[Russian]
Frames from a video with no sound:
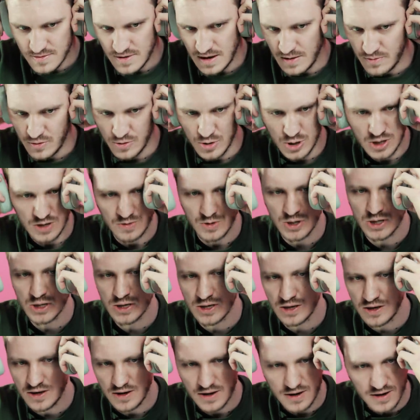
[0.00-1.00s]
Я помню, что там
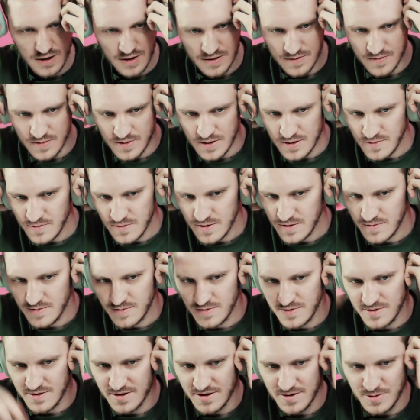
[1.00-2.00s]
часы тикали, мне
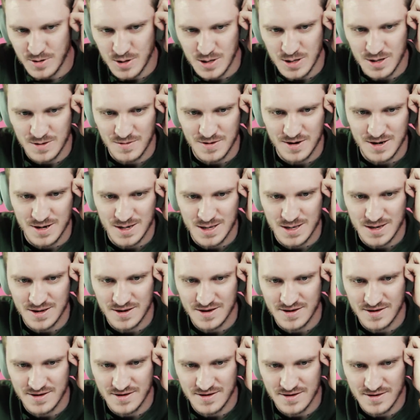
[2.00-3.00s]
никому не кажется,
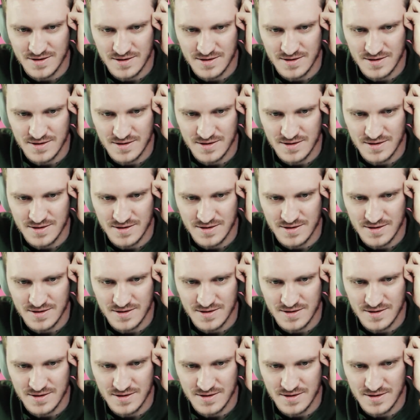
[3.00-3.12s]
нет.